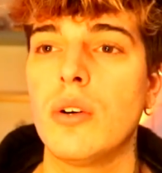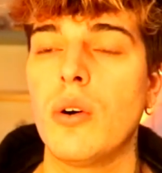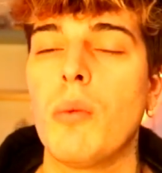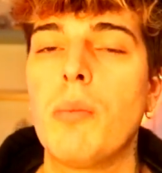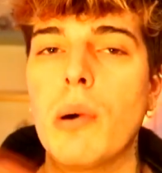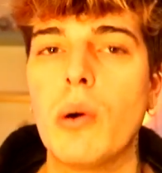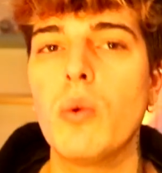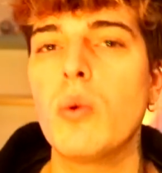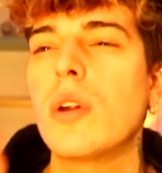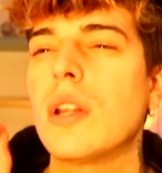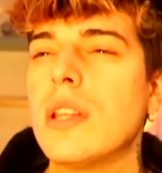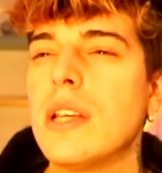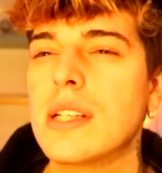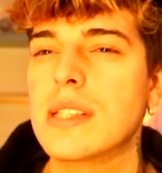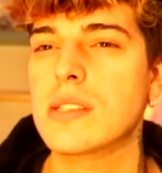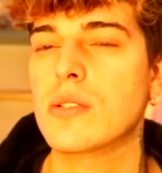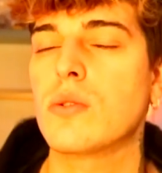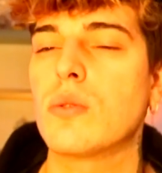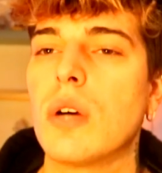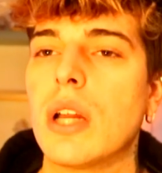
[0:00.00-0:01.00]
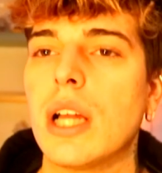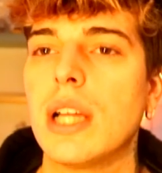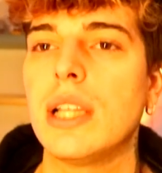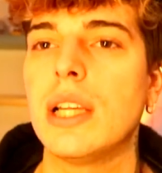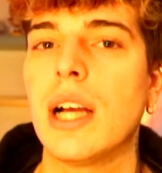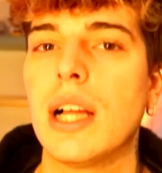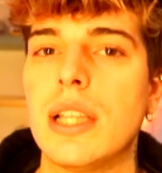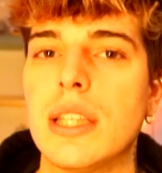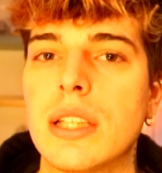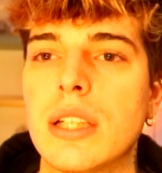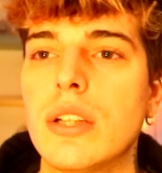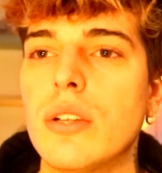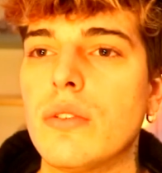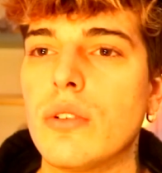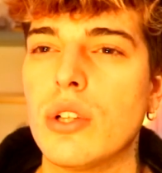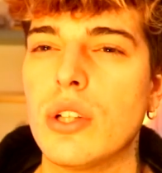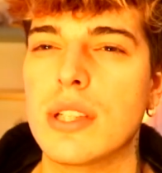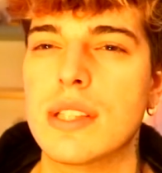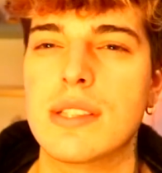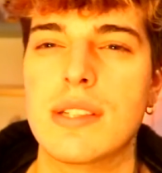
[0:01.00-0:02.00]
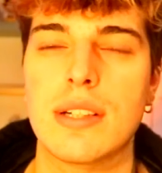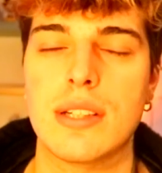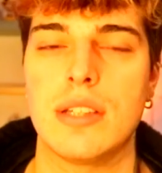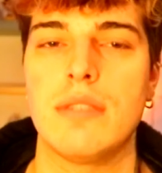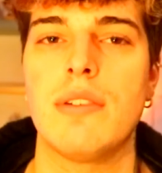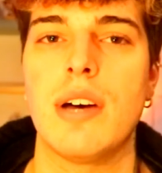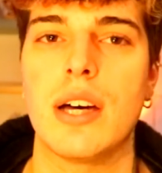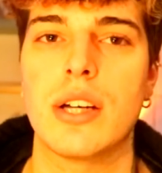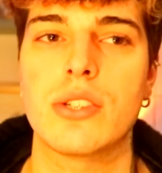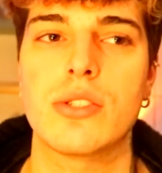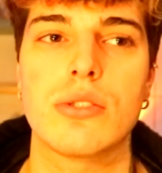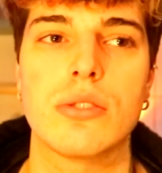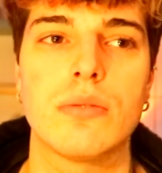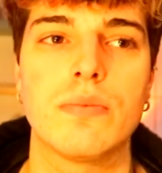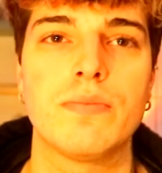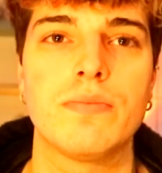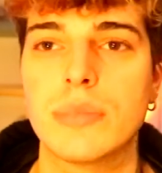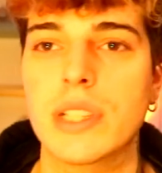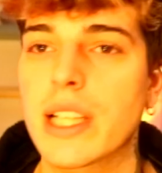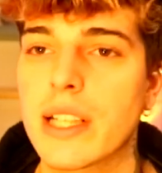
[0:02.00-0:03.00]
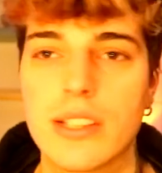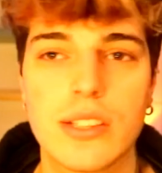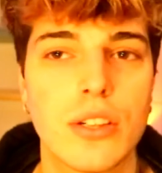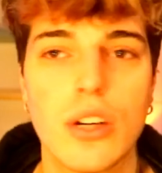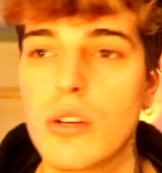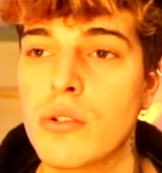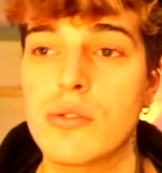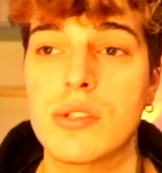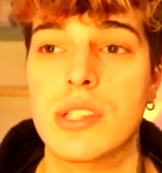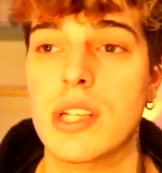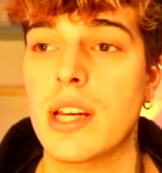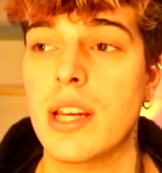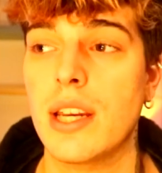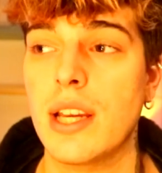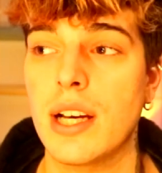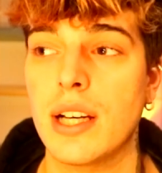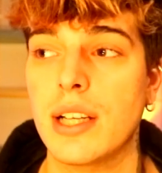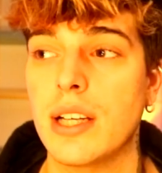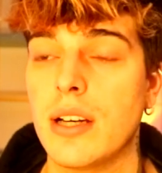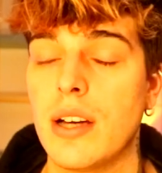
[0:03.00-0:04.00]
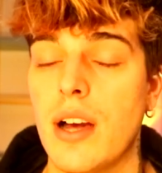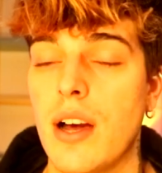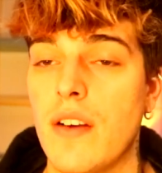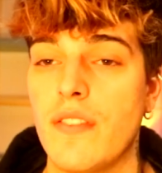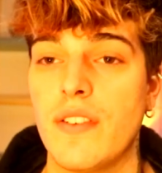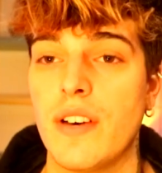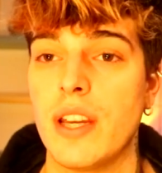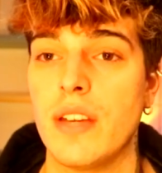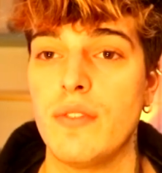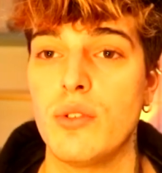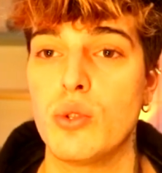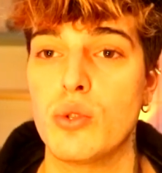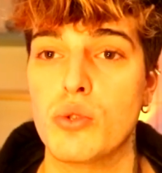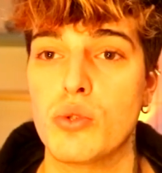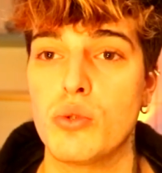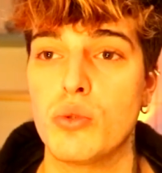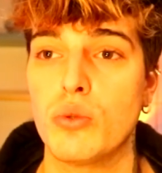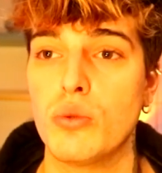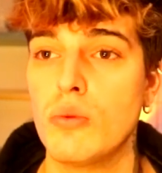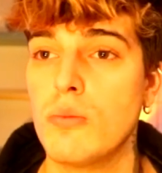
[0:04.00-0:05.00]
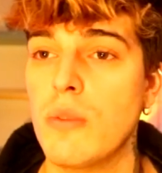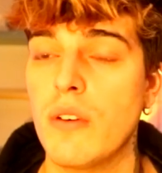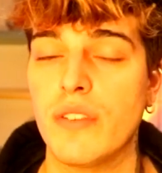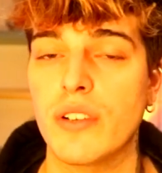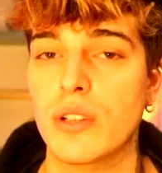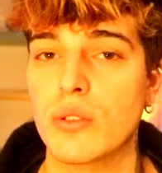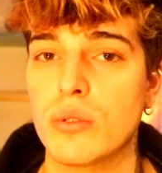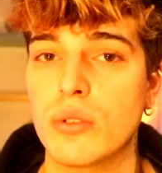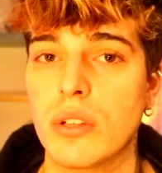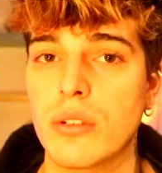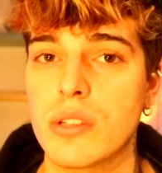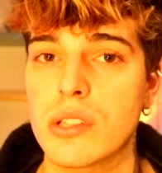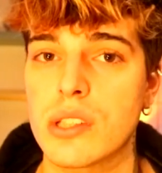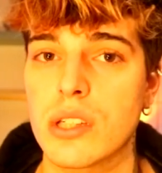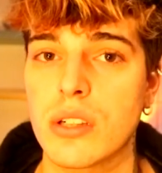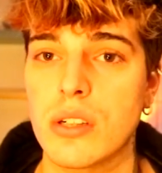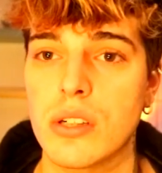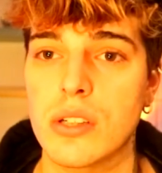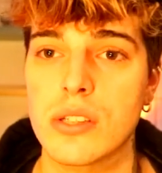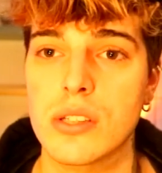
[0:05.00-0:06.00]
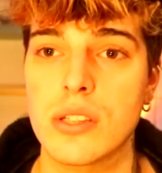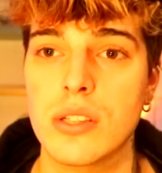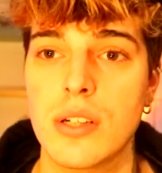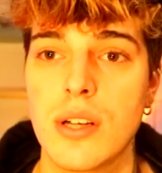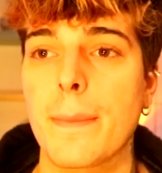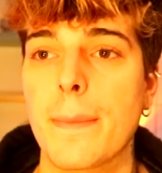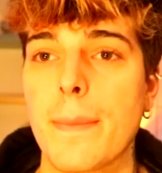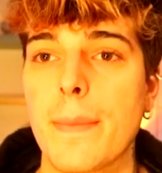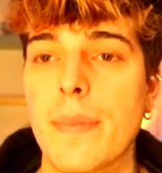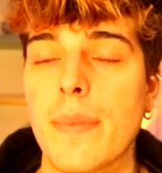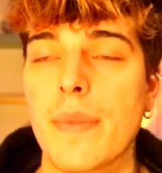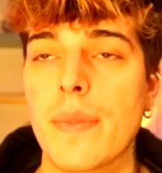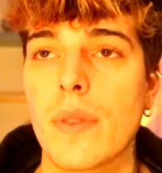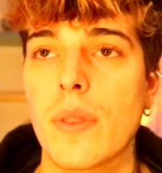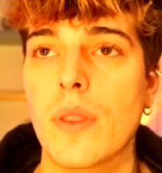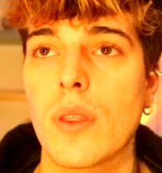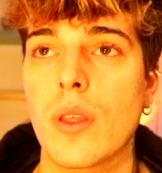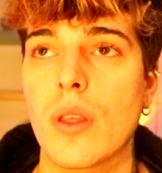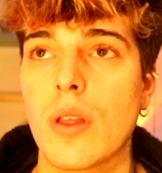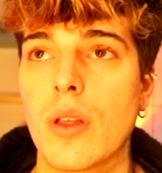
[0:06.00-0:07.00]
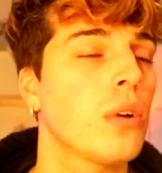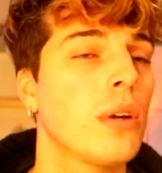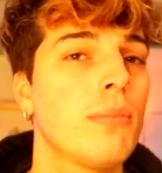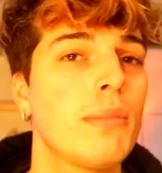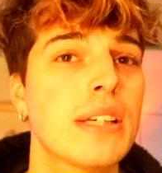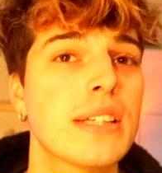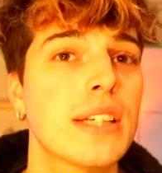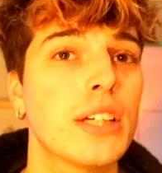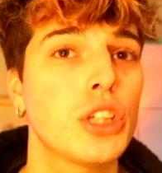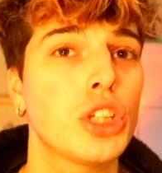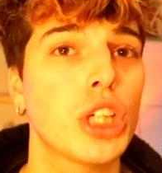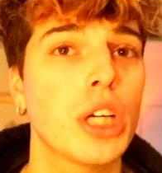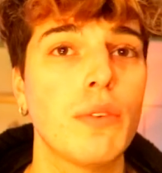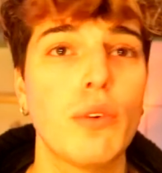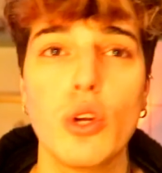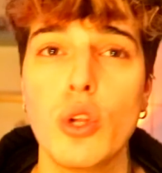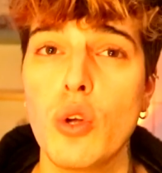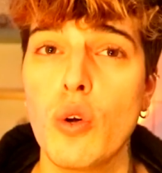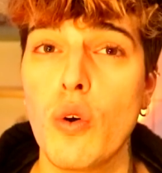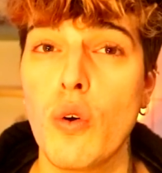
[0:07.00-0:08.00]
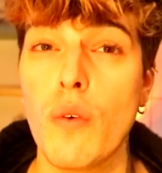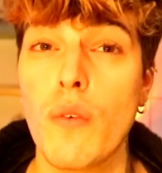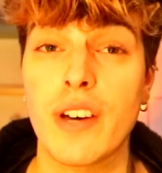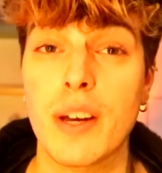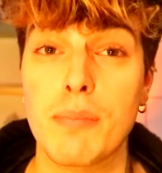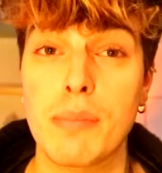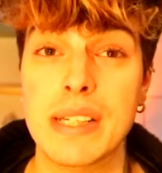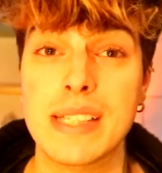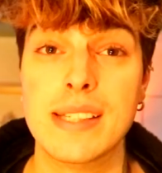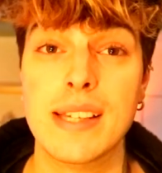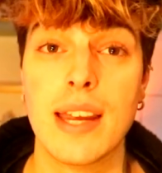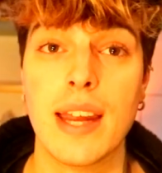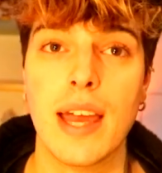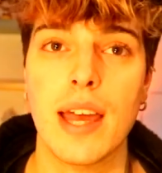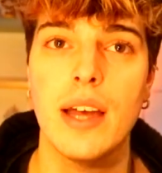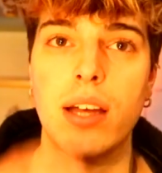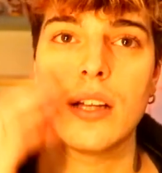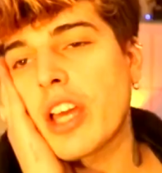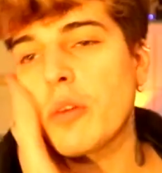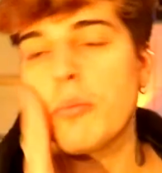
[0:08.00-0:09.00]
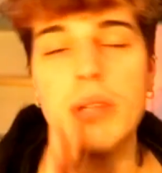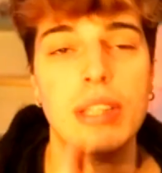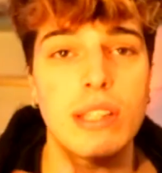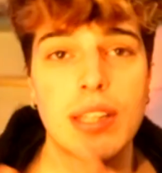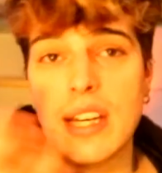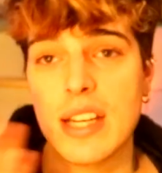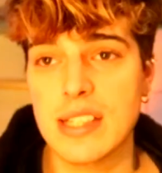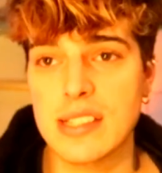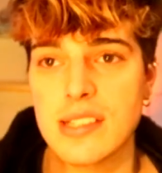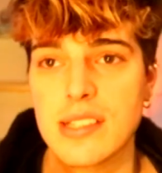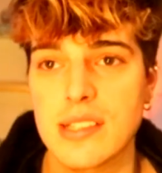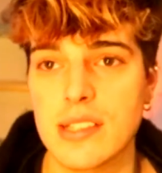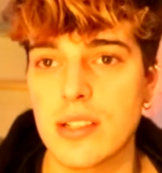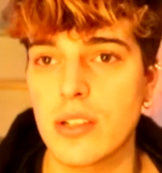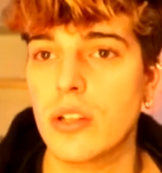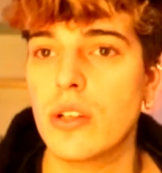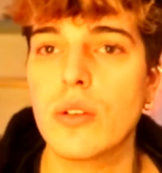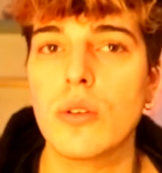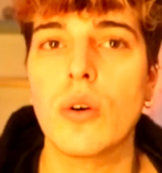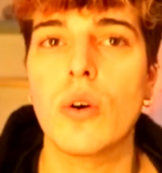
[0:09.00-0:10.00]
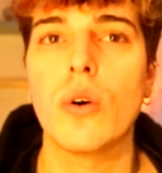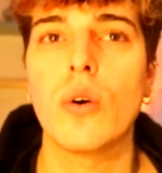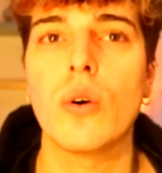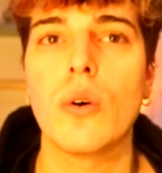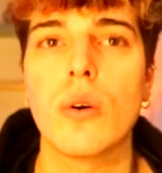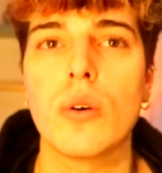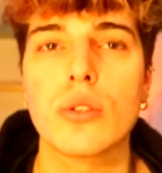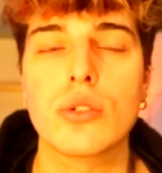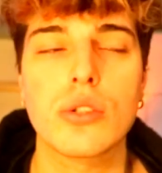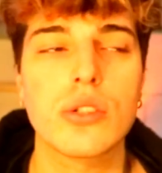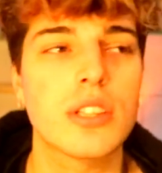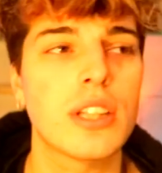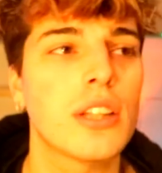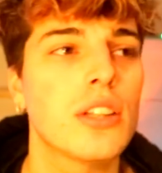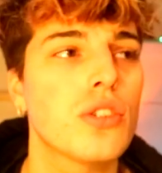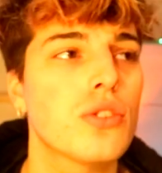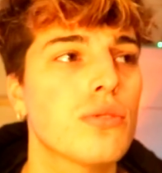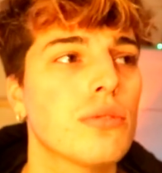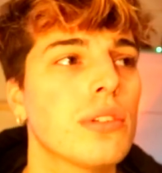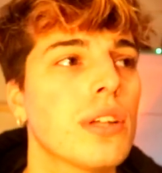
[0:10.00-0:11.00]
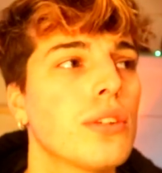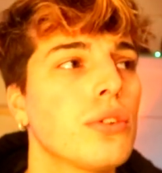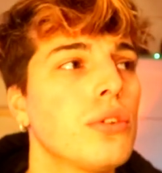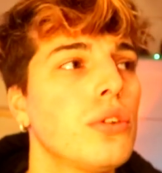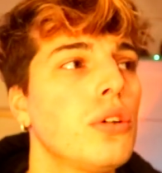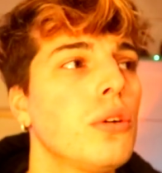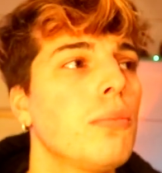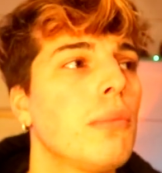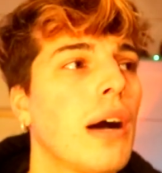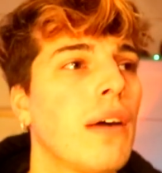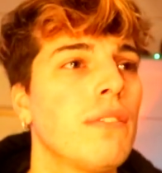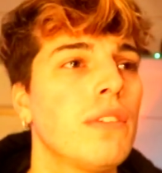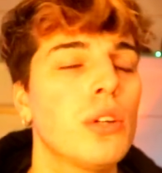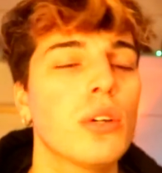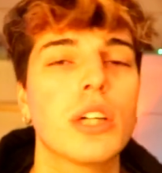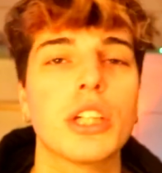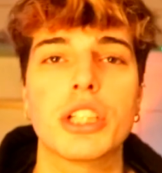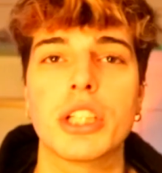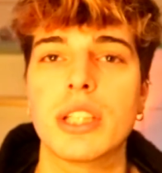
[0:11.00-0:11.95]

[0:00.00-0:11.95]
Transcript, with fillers: Ho paura di essere uguale agli altri, io voglio essere diverso. Perché sennò non sarei neanche a fare i video su YouTube, a fare tutte queste cose il messaggio che voglio far passare è che non mi interessa se ho, sono stato insultato io, ma vedo che